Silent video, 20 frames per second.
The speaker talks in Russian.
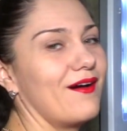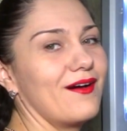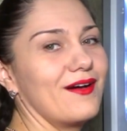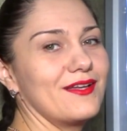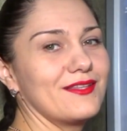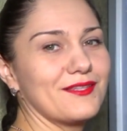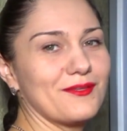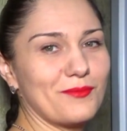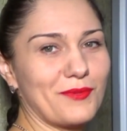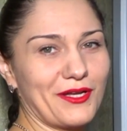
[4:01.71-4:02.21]

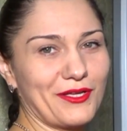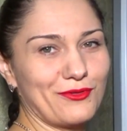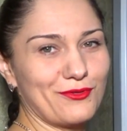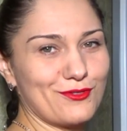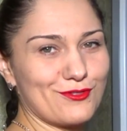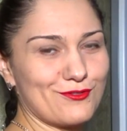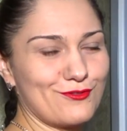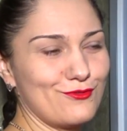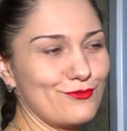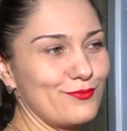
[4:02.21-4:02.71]
Это мое
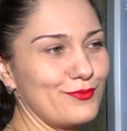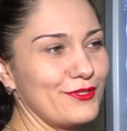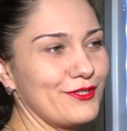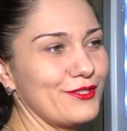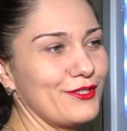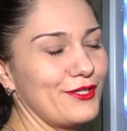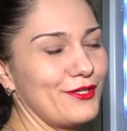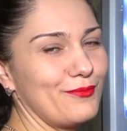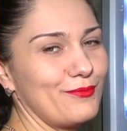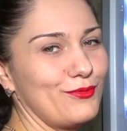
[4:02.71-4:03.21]

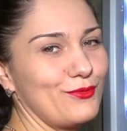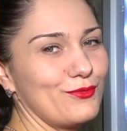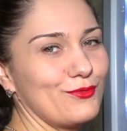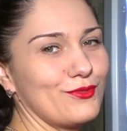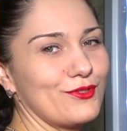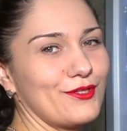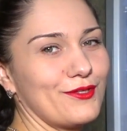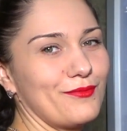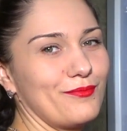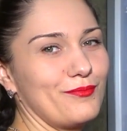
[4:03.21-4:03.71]
излюбленное
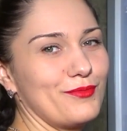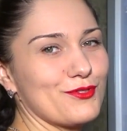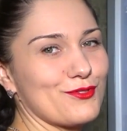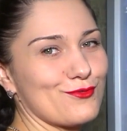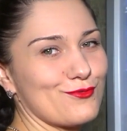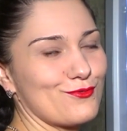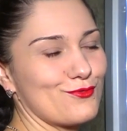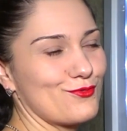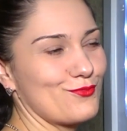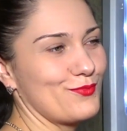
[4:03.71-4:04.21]
блюдо. Без
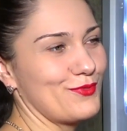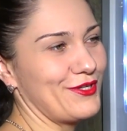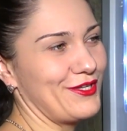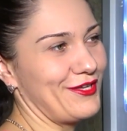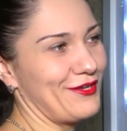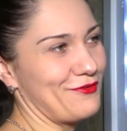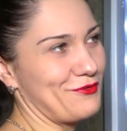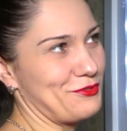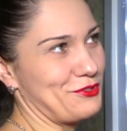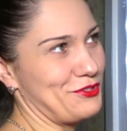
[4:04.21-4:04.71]
хурмы
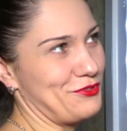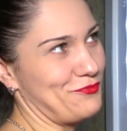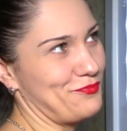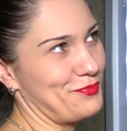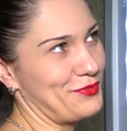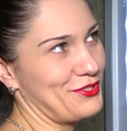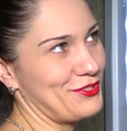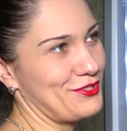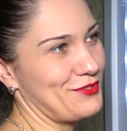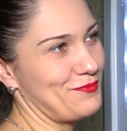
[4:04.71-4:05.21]
я вообще, в
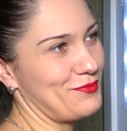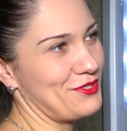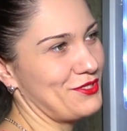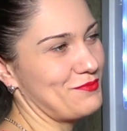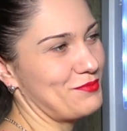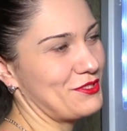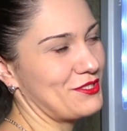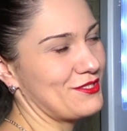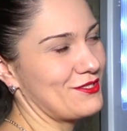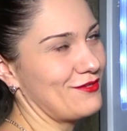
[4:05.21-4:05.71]
принципе, не
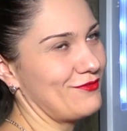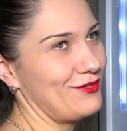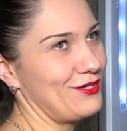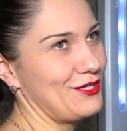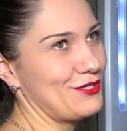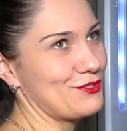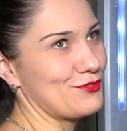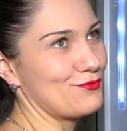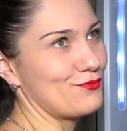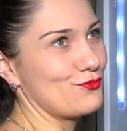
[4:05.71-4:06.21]

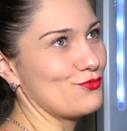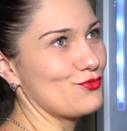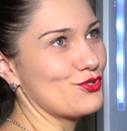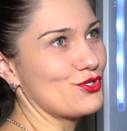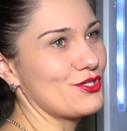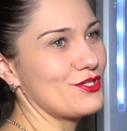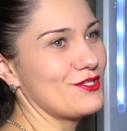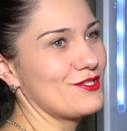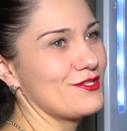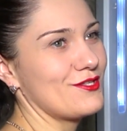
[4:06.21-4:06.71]
представляю свою
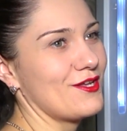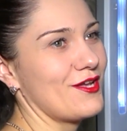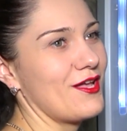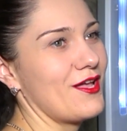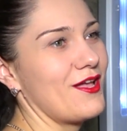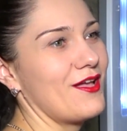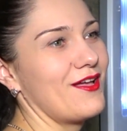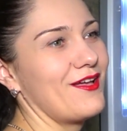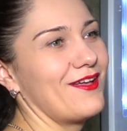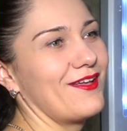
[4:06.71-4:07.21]
жизнь.
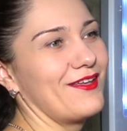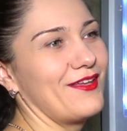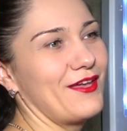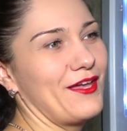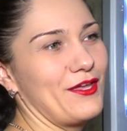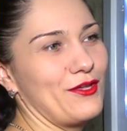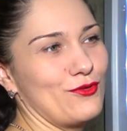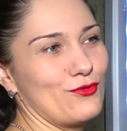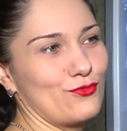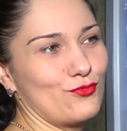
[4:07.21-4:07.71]
Я
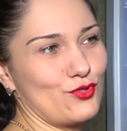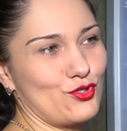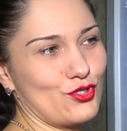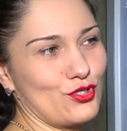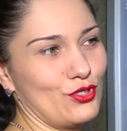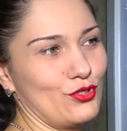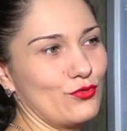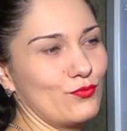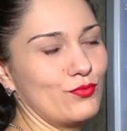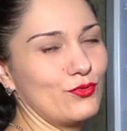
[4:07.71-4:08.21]
ее очень
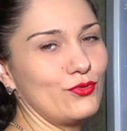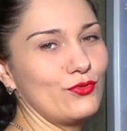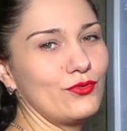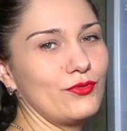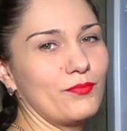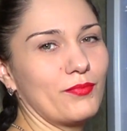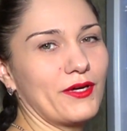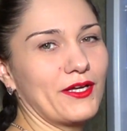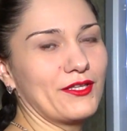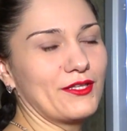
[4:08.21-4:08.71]
люблю, и
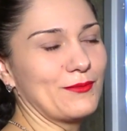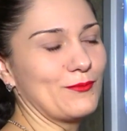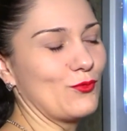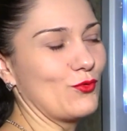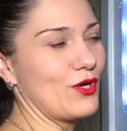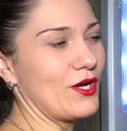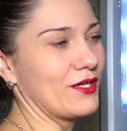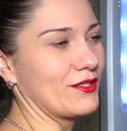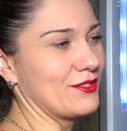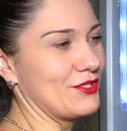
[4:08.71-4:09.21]
поэтому,
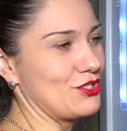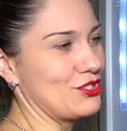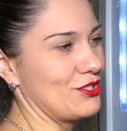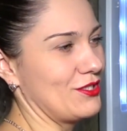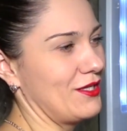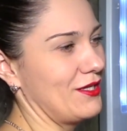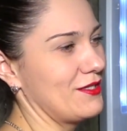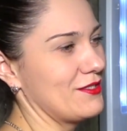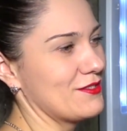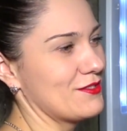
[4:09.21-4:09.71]
как
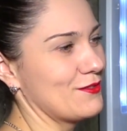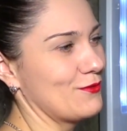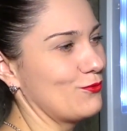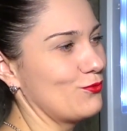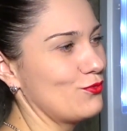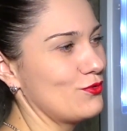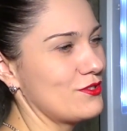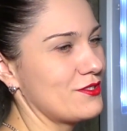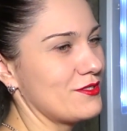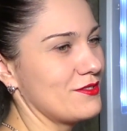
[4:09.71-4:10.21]
начинается
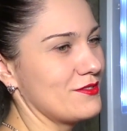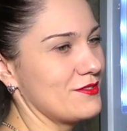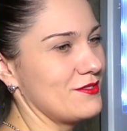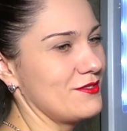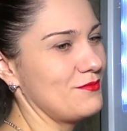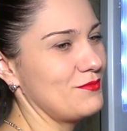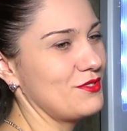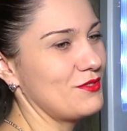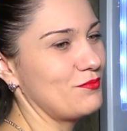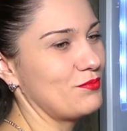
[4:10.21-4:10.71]
осень,
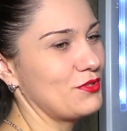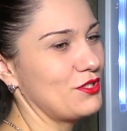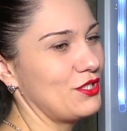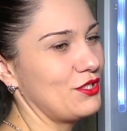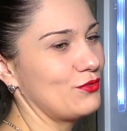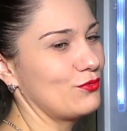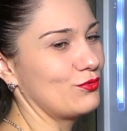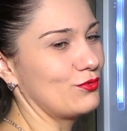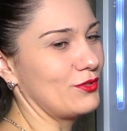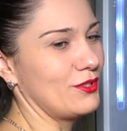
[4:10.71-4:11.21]
зимний
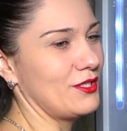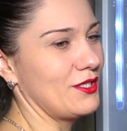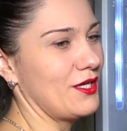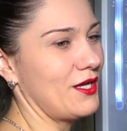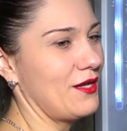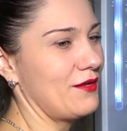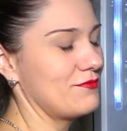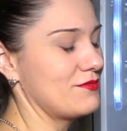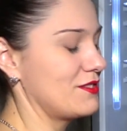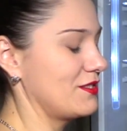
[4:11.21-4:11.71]
период,
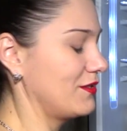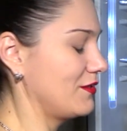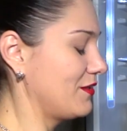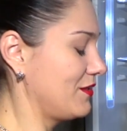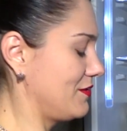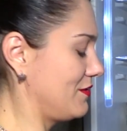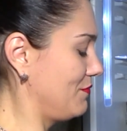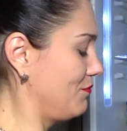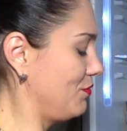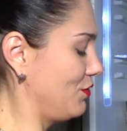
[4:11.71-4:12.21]
я всегда
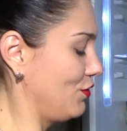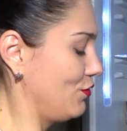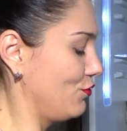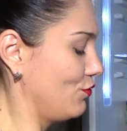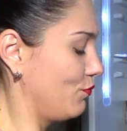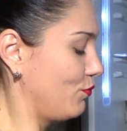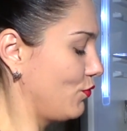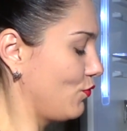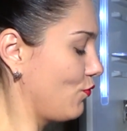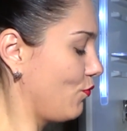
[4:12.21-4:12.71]
себе ее
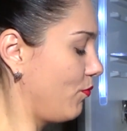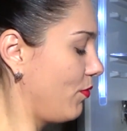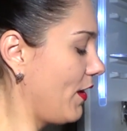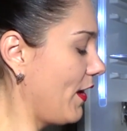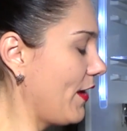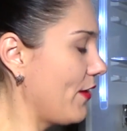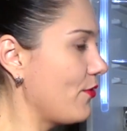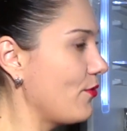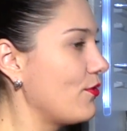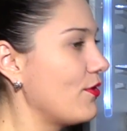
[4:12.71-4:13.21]

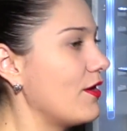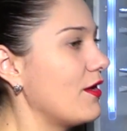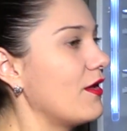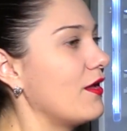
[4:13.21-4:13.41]
покупаю